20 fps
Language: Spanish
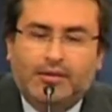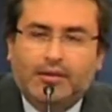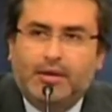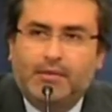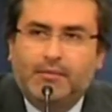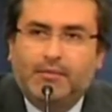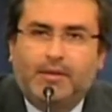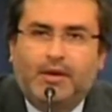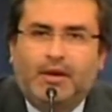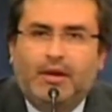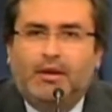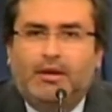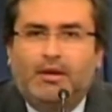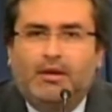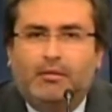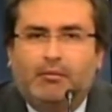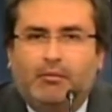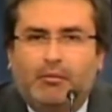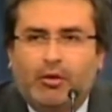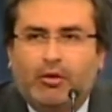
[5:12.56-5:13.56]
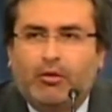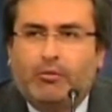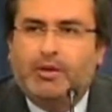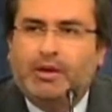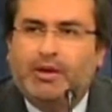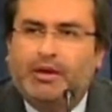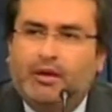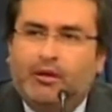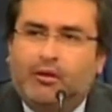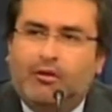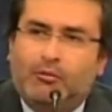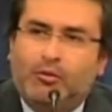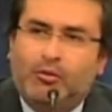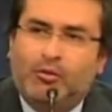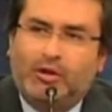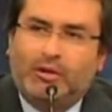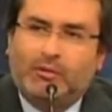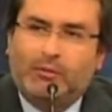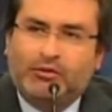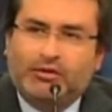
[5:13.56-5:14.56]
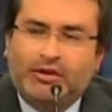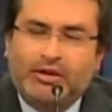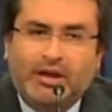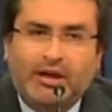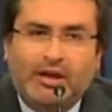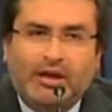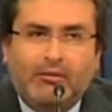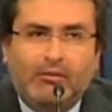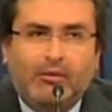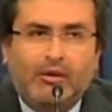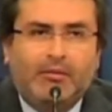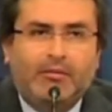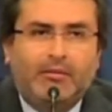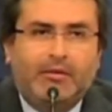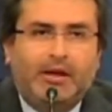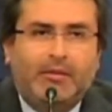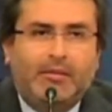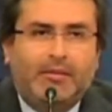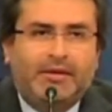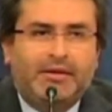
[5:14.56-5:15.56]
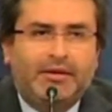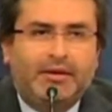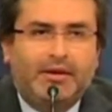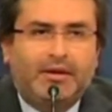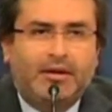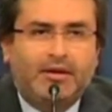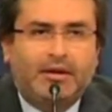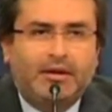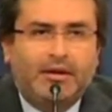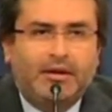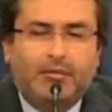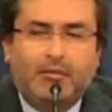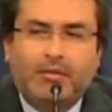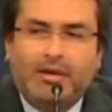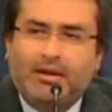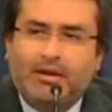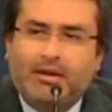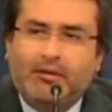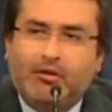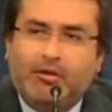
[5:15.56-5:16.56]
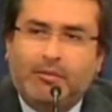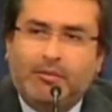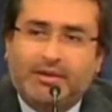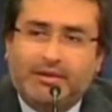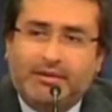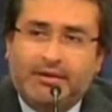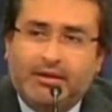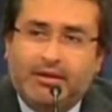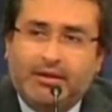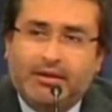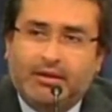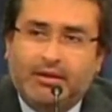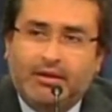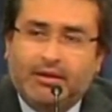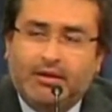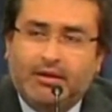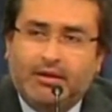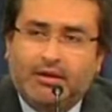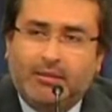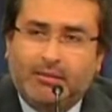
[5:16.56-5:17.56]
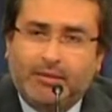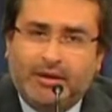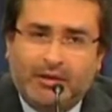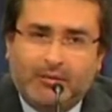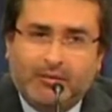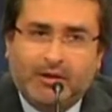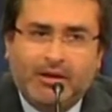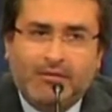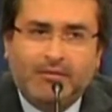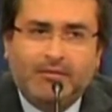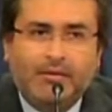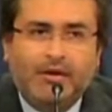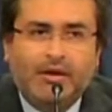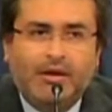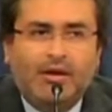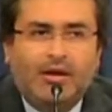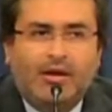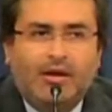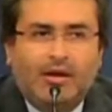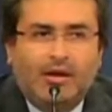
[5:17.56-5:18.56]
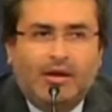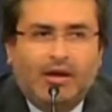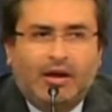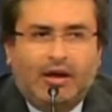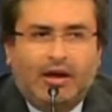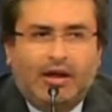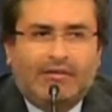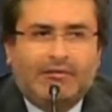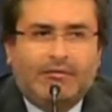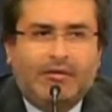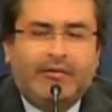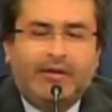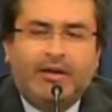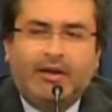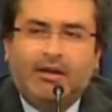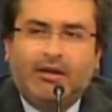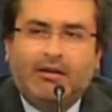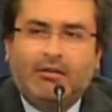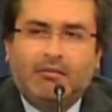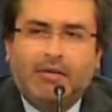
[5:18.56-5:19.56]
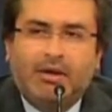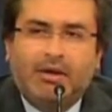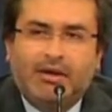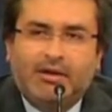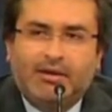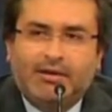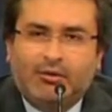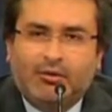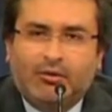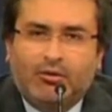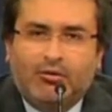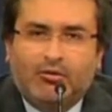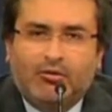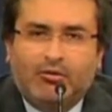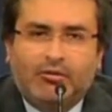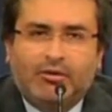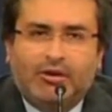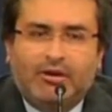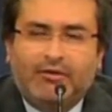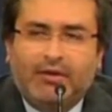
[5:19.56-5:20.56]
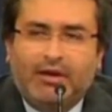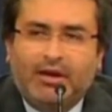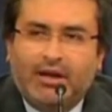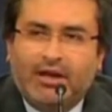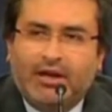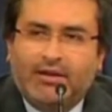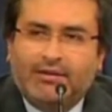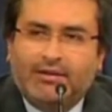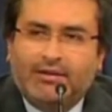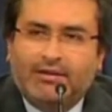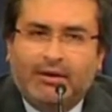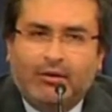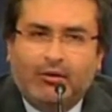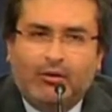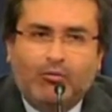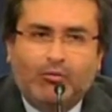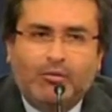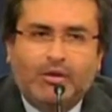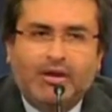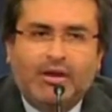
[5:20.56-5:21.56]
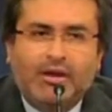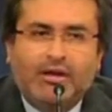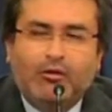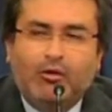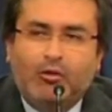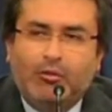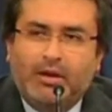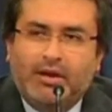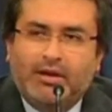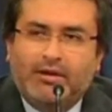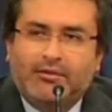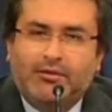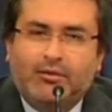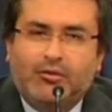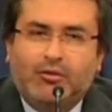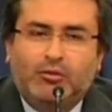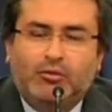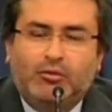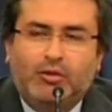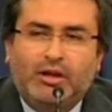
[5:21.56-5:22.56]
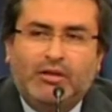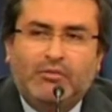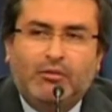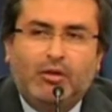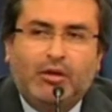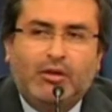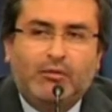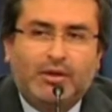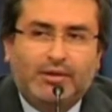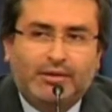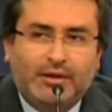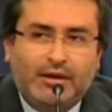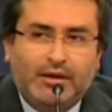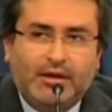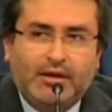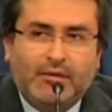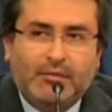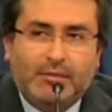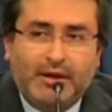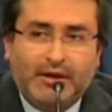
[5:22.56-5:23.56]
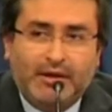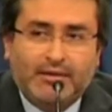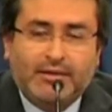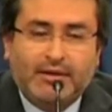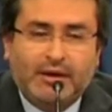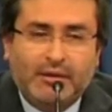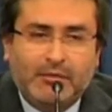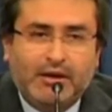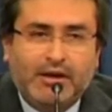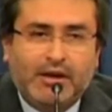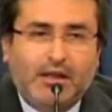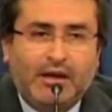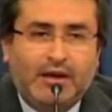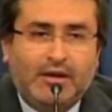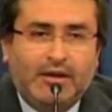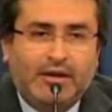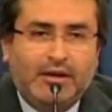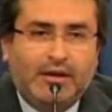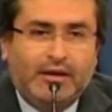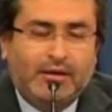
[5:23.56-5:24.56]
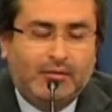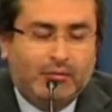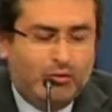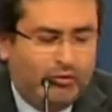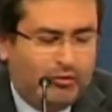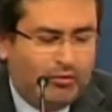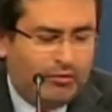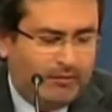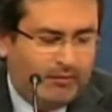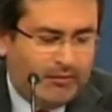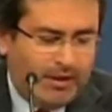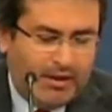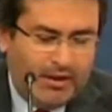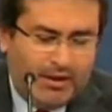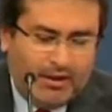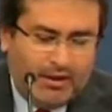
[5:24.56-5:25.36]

Sí, eh, bueno, vienen, como hemos señalado, el, presidente de México y el presidente de Panamá. Además vienen ministros de Finanzas, Economía, de Comercio, de Turismo, de una serie de países de América Latina y el mundo.